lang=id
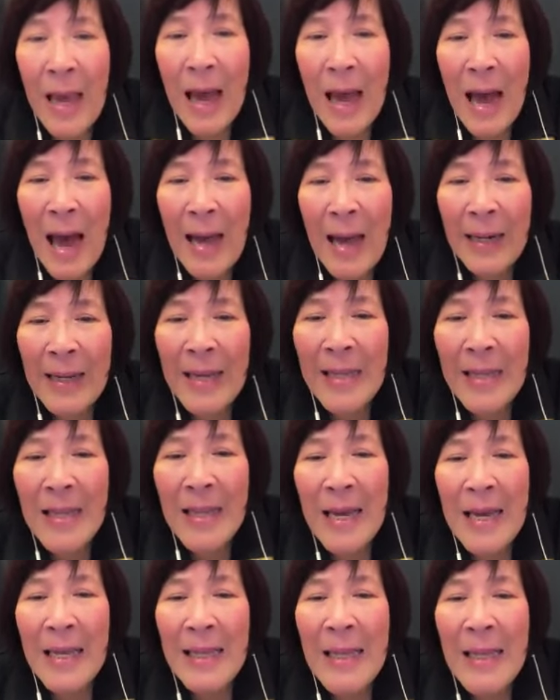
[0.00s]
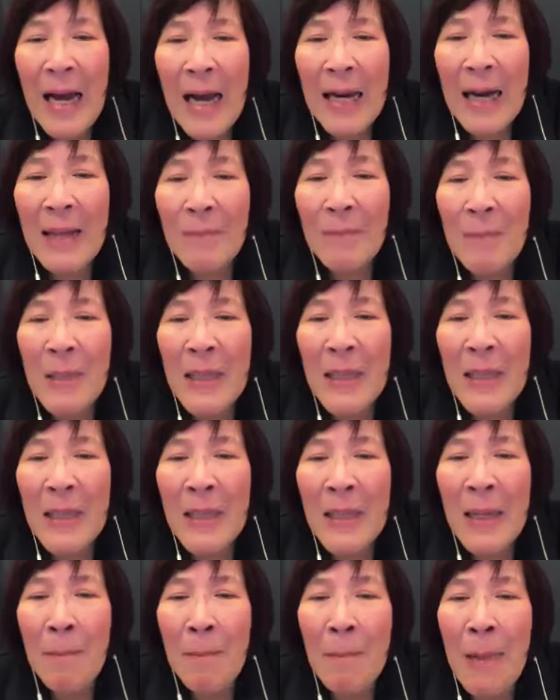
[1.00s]
Hari ini kita akan
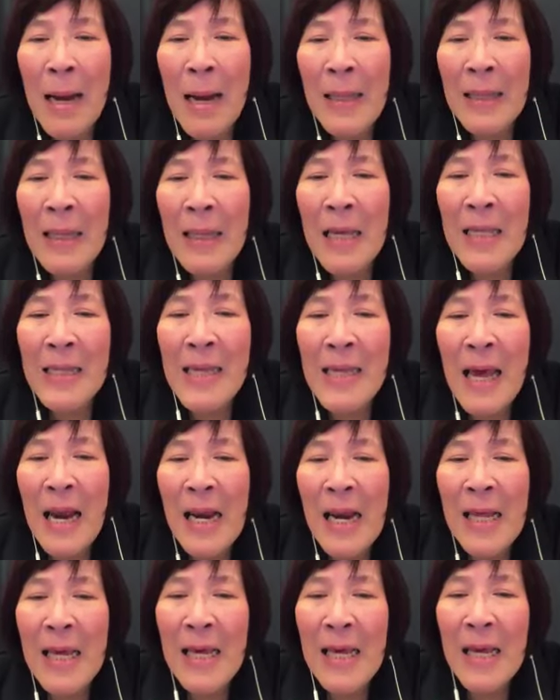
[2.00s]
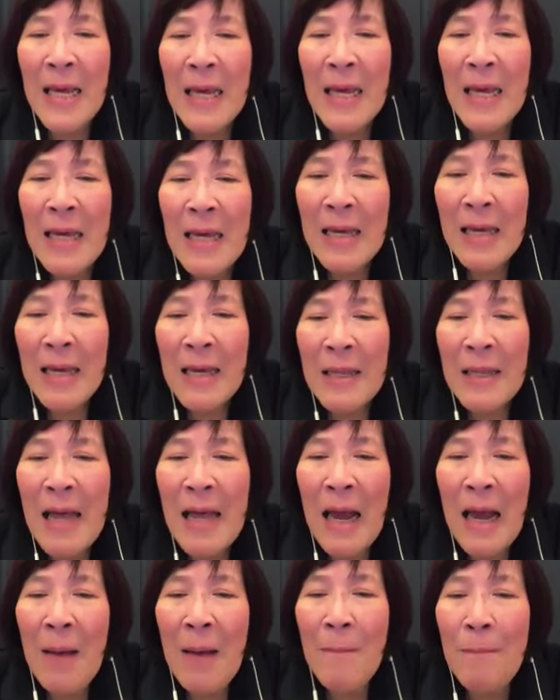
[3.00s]
menemani Jelly
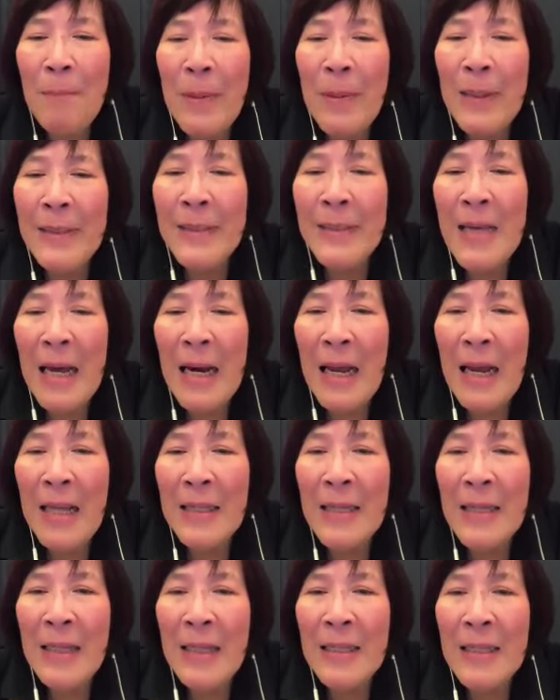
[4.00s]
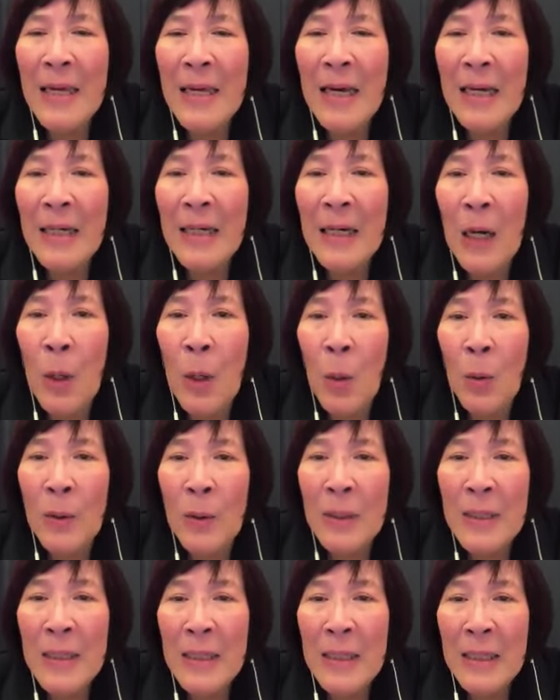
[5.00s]
dalam perjalanannya ke
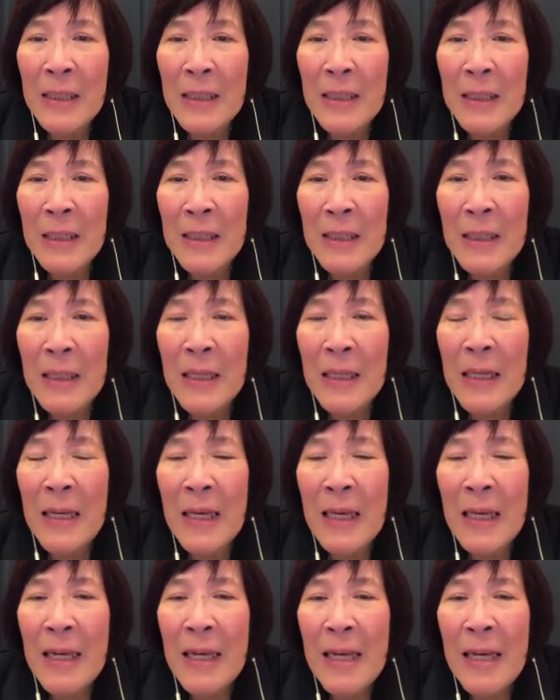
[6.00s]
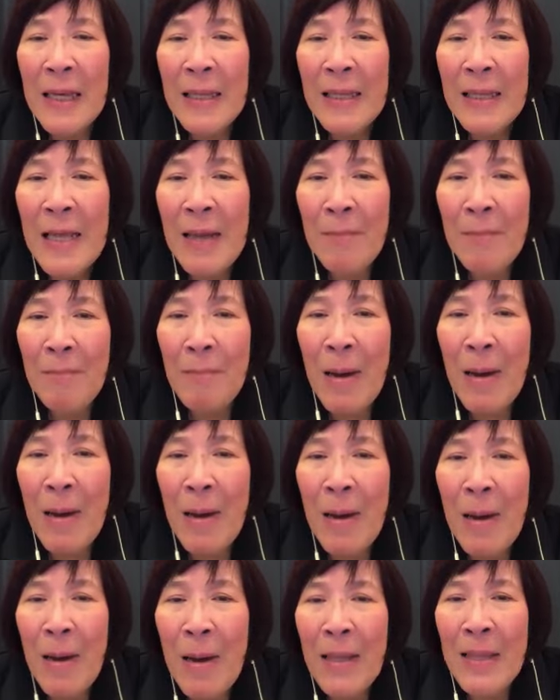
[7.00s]
Lourdes dan
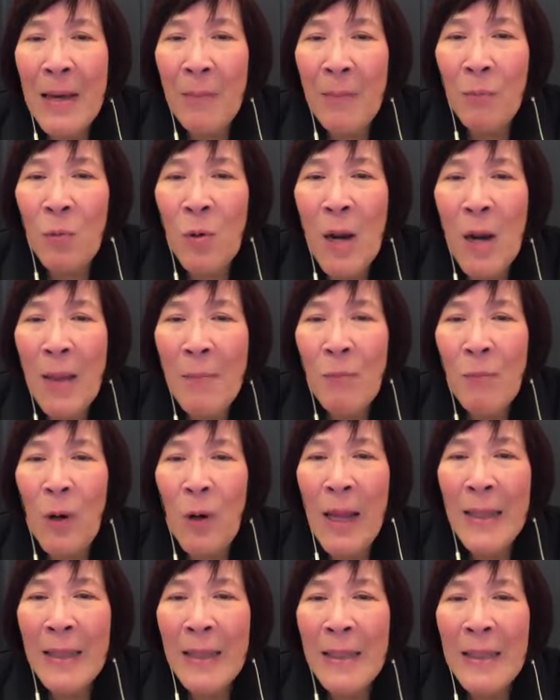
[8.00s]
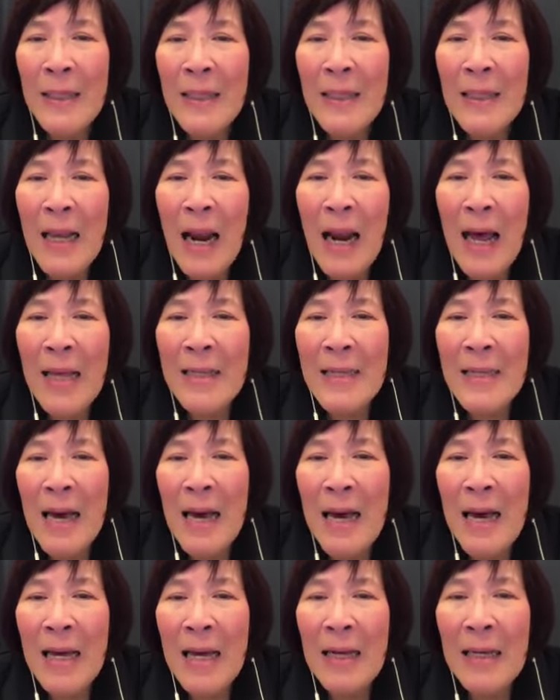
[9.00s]
pada bulan-bulan
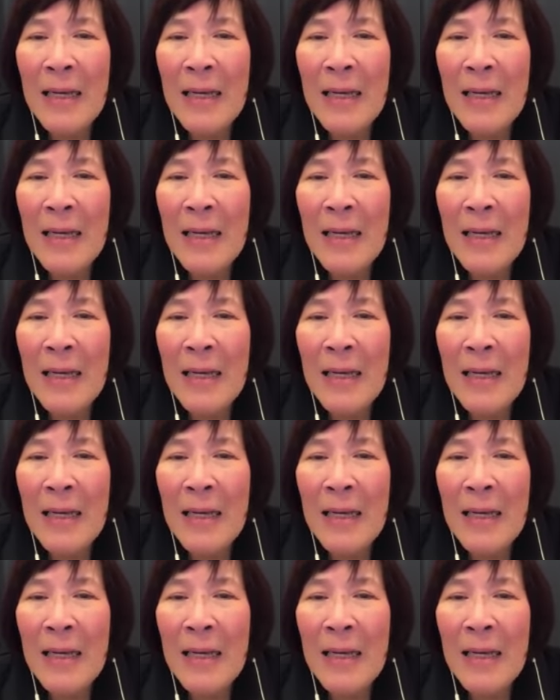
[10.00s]
setelahnya